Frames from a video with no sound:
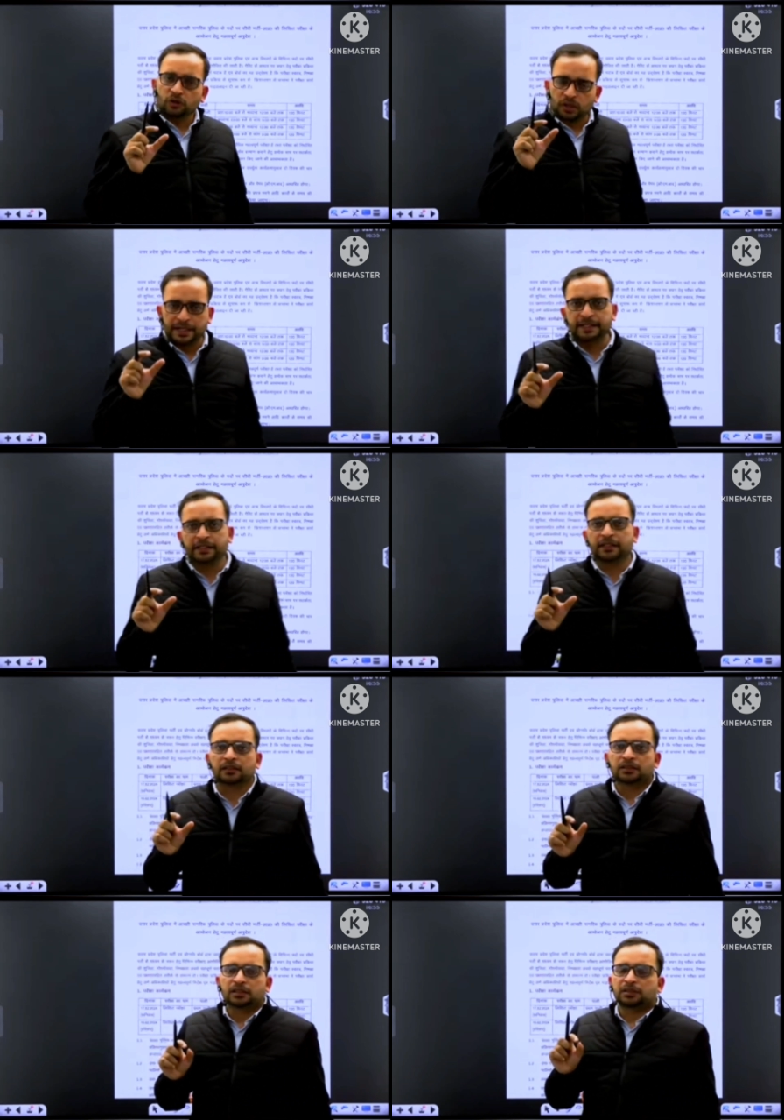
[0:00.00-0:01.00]
लोग आएंगे
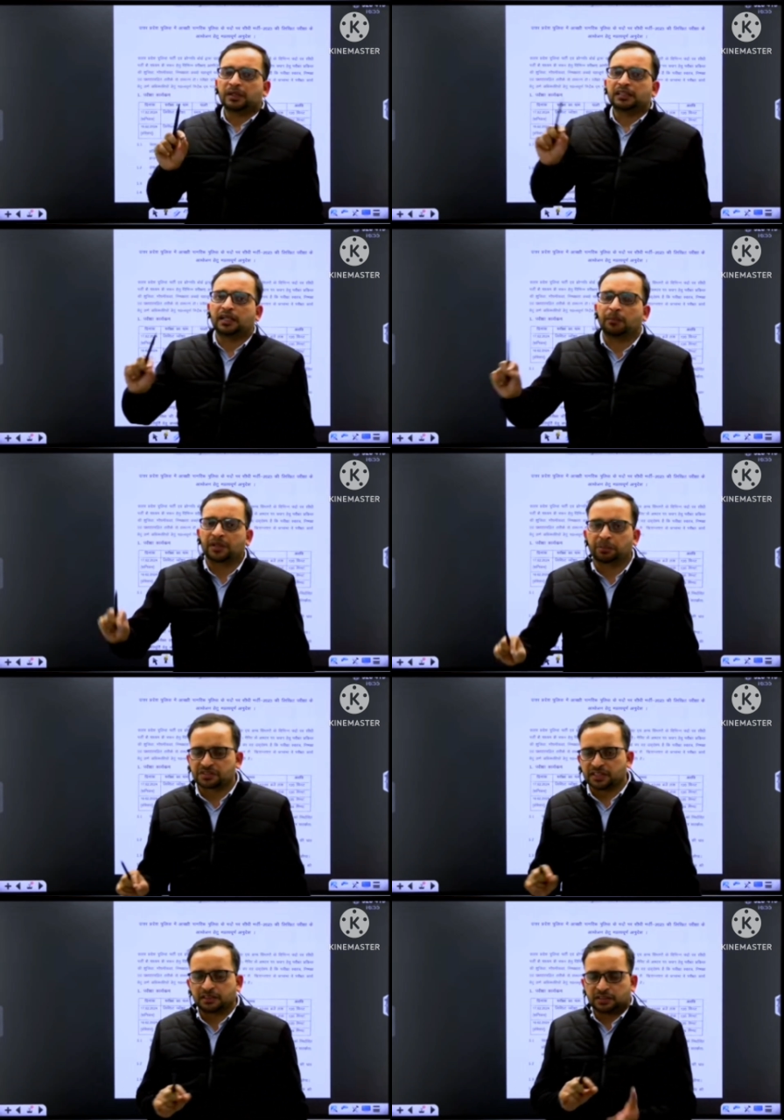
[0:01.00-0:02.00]
कि भाई ये आपकी
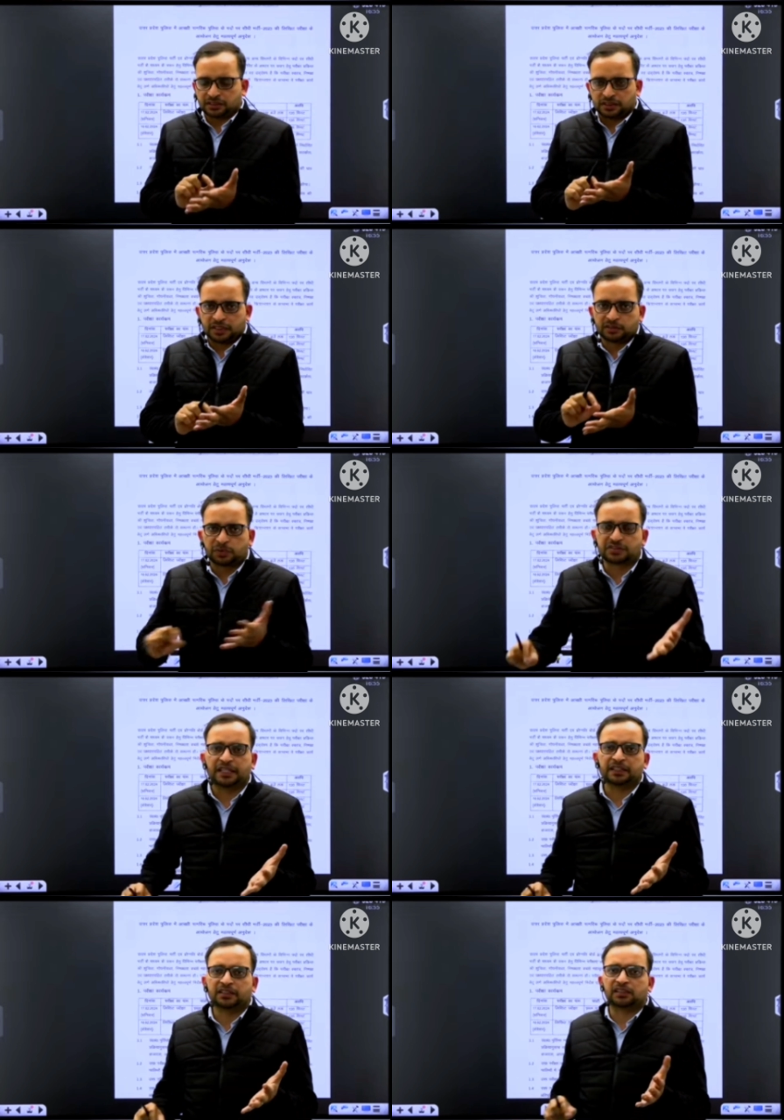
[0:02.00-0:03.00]
प्रेजेंटेशन है इस पे
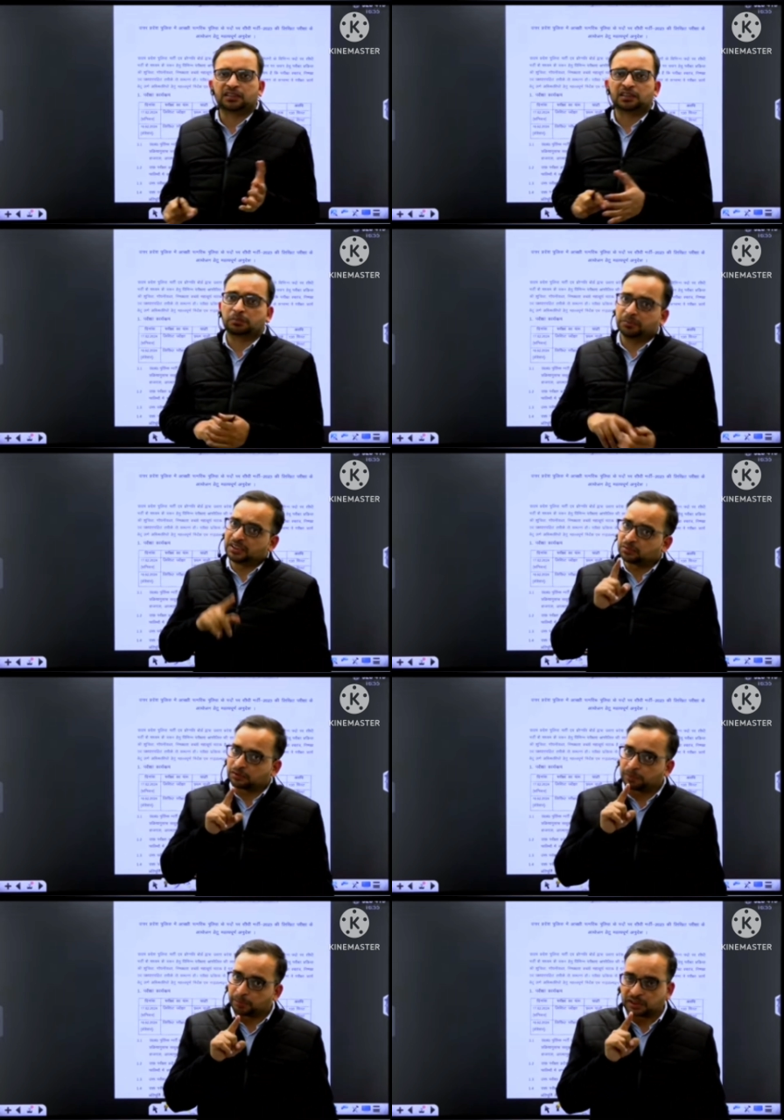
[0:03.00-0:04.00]
साइन कर दीजिए बीच बीच
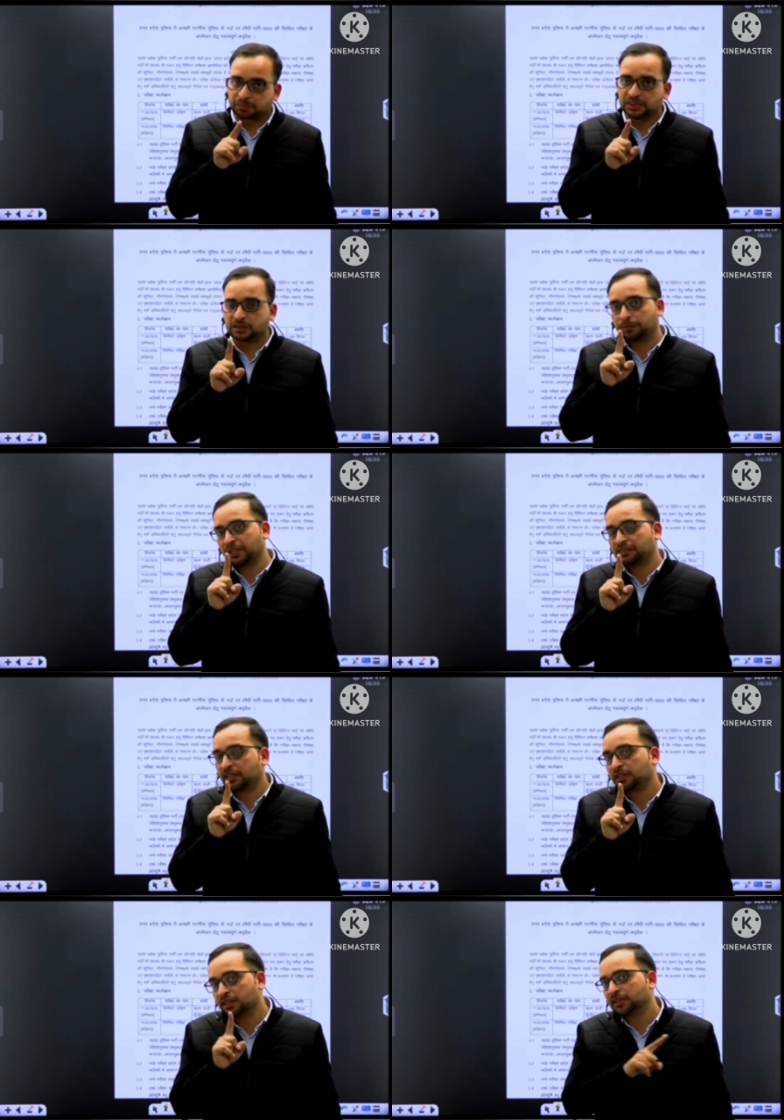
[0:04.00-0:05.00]
पेपर के बीच में
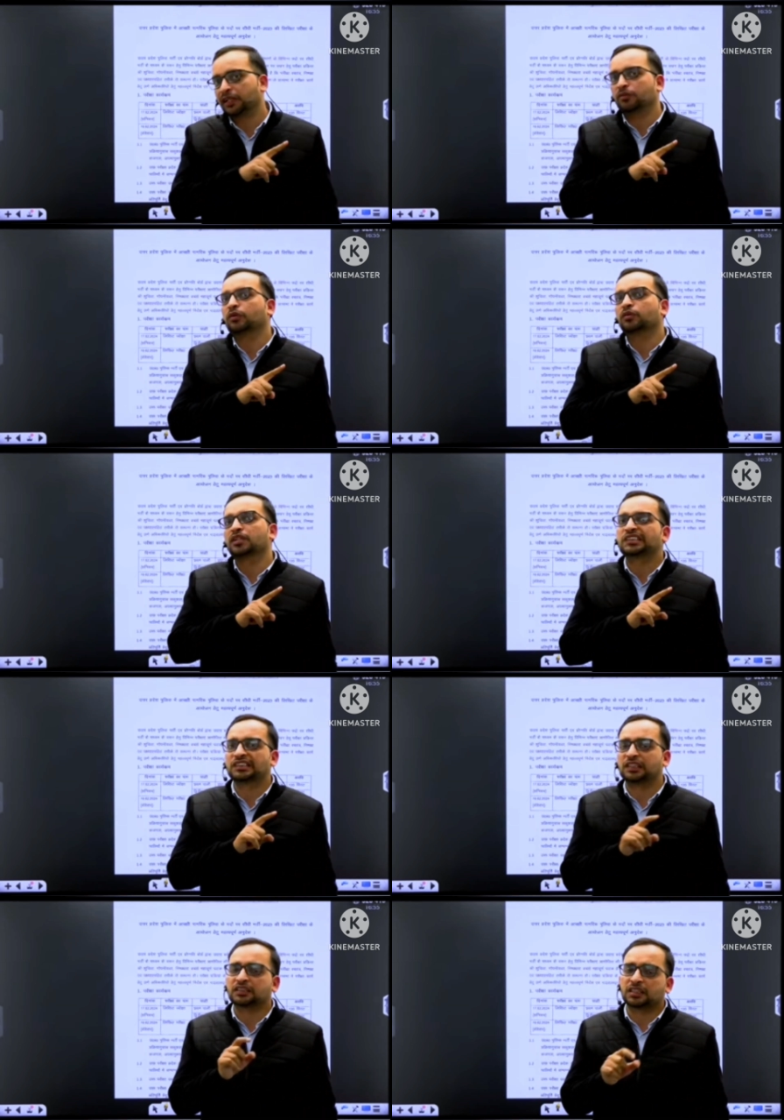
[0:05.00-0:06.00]
परेशान करते हैं वो लोग कक्ष
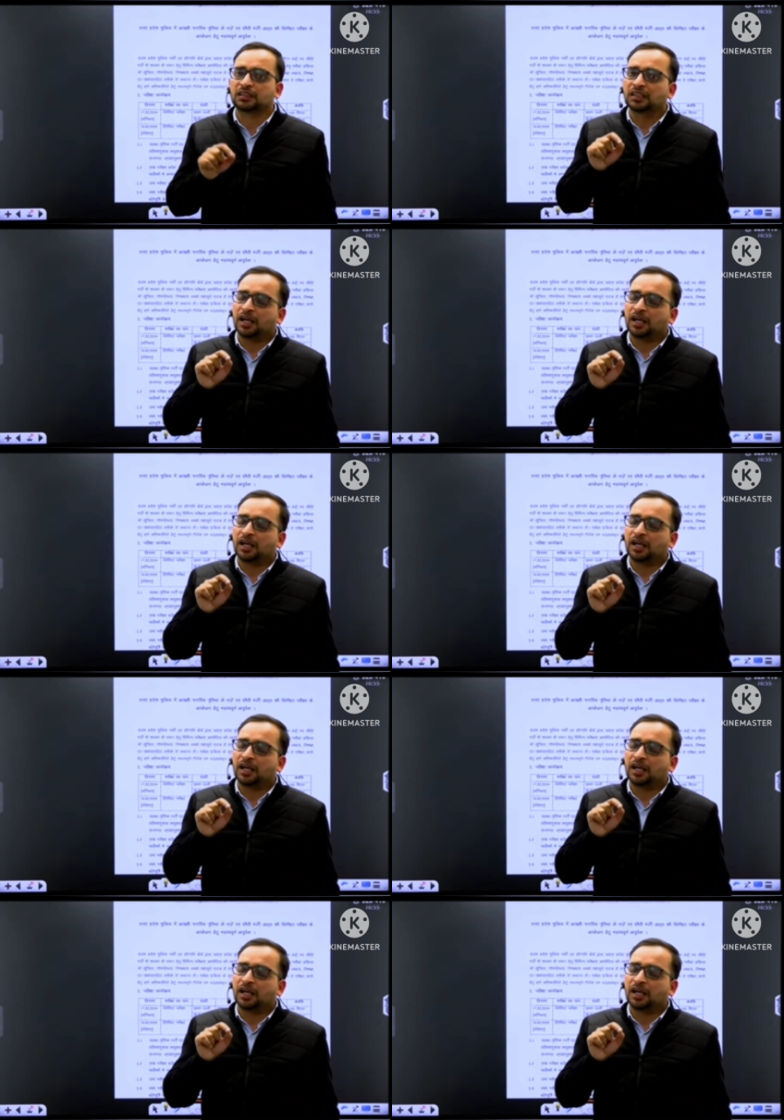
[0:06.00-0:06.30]
निरीक्षक